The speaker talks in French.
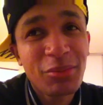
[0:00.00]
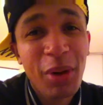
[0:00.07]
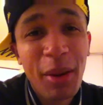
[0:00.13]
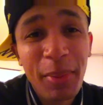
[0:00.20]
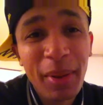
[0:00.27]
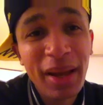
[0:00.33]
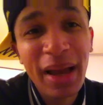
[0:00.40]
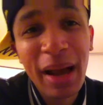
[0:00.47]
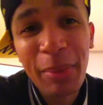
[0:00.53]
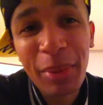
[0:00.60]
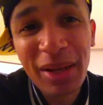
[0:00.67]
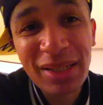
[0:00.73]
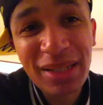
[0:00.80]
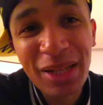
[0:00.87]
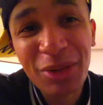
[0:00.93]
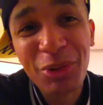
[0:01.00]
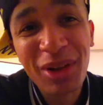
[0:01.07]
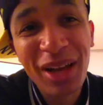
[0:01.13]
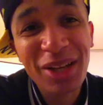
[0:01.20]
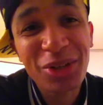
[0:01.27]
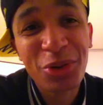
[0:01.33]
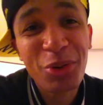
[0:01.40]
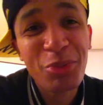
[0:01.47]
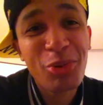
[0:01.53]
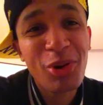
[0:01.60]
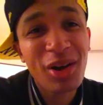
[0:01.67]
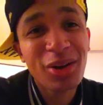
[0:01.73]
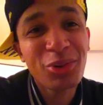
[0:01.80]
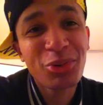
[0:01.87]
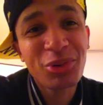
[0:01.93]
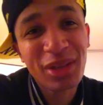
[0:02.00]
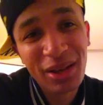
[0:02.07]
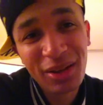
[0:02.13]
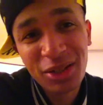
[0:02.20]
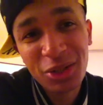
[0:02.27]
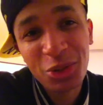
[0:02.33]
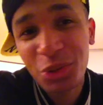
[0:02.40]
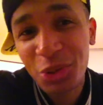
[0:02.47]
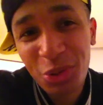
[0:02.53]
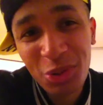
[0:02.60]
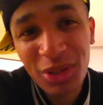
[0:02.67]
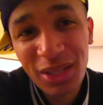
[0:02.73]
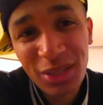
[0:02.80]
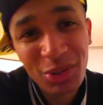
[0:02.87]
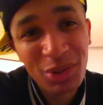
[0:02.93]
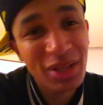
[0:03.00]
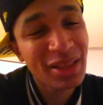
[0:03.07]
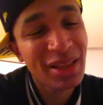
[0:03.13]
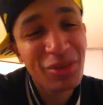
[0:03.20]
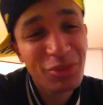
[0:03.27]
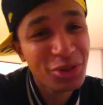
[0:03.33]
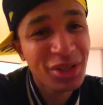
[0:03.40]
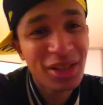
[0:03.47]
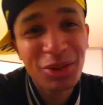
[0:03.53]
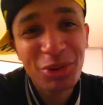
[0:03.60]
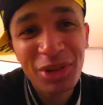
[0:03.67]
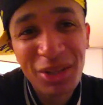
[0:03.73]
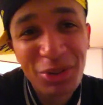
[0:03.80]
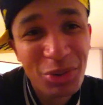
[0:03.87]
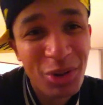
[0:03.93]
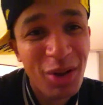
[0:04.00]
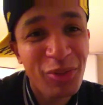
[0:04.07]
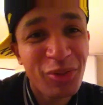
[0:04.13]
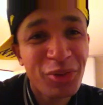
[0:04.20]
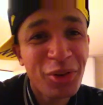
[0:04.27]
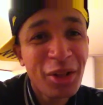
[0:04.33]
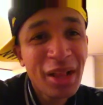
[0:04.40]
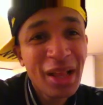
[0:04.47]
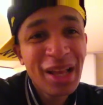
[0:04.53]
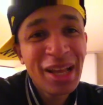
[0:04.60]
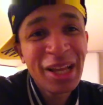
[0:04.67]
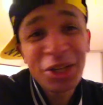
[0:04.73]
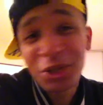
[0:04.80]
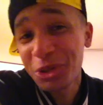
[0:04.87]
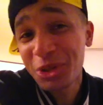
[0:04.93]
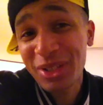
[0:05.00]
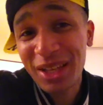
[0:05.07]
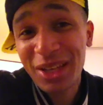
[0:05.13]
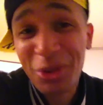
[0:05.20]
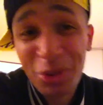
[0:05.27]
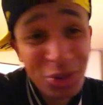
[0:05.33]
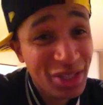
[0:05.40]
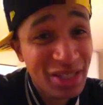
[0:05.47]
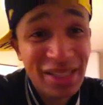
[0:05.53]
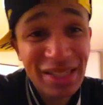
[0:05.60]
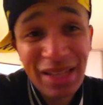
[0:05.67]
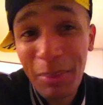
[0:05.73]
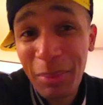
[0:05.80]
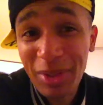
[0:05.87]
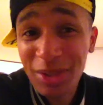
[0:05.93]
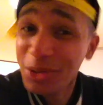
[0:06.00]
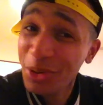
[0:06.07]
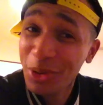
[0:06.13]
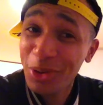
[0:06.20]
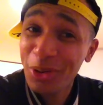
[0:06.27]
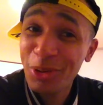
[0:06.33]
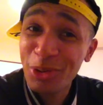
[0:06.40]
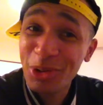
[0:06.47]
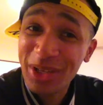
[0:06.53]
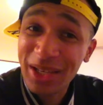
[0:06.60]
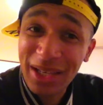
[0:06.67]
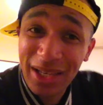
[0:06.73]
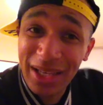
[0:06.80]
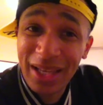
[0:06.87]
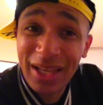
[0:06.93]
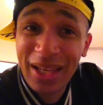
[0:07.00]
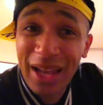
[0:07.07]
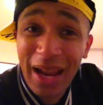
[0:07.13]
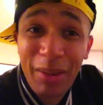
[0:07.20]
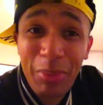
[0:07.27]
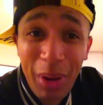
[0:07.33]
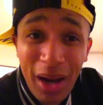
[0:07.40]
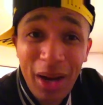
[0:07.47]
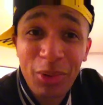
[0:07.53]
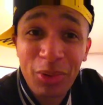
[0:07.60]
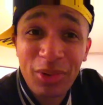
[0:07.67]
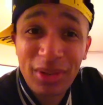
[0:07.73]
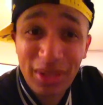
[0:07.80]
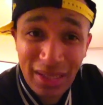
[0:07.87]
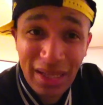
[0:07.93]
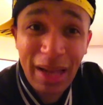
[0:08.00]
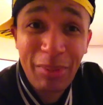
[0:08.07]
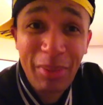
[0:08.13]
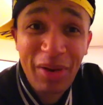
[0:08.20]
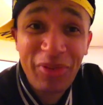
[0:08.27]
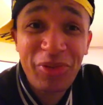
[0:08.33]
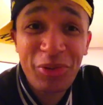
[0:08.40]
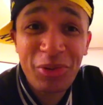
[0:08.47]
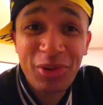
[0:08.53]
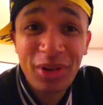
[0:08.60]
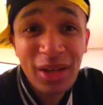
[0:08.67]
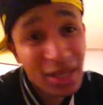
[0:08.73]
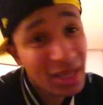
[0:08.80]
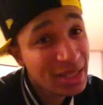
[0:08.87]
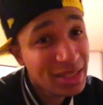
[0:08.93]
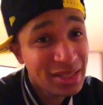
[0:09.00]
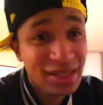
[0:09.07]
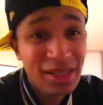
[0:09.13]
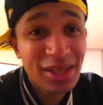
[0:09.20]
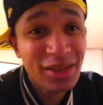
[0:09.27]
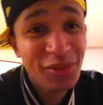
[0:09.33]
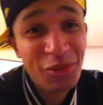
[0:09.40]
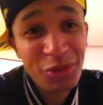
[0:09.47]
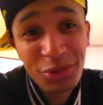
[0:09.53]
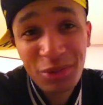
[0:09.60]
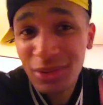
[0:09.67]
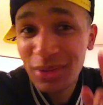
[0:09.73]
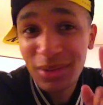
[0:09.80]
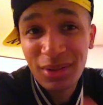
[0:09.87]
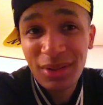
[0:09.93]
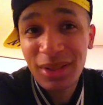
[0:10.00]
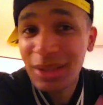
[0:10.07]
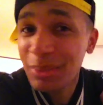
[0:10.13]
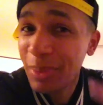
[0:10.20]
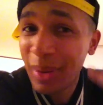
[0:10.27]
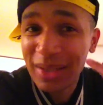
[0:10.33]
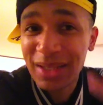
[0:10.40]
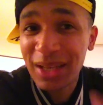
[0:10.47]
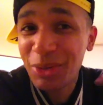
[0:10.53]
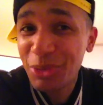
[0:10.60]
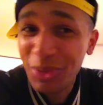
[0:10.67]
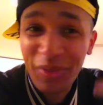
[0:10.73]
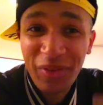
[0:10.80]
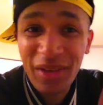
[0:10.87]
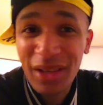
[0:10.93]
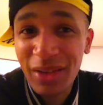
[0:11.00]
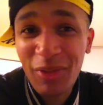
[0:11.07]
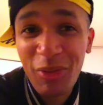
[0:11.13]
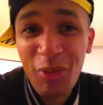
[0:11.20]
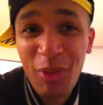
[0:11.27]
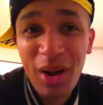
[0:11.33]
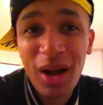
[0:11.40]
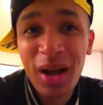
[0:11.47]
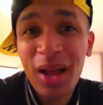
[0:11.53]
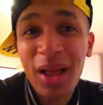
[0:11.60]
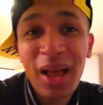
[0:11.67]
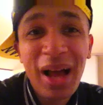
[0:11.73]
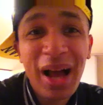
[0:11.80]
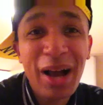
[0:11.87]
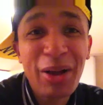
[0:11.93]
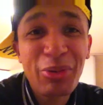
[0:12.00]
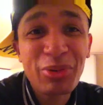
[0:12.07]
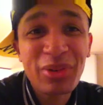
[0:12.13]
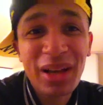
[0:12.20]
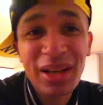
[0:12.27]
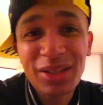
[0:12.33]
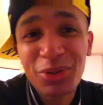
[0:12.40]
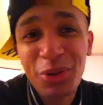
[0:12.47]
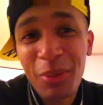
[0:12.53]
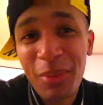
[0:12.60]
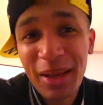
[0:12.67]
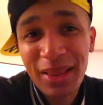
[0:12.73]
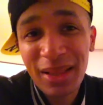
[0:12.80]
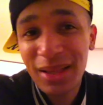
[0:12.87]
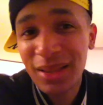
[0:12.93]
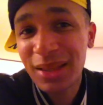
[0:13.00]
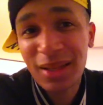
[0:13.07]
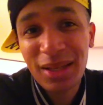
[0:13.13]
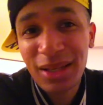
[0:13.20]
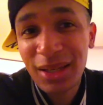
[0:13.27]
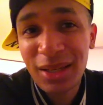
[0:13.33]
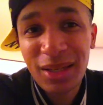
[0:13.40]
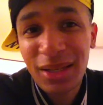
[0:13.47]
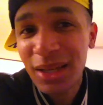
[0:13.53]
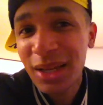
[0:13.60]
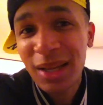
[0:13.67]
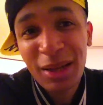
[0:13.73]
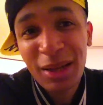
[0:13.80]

Bon, après, ça n'engage que moi, hein, Luc. Hein. Je, suis désolé, t'as vu, je t'ai donné du love. Je sais que je dis ça parce que Luc, il, a le bras long, hein. c'est un mafieux. S'il veut, euh, il passe un coup de fil, il faut un, contrat sur ma tête et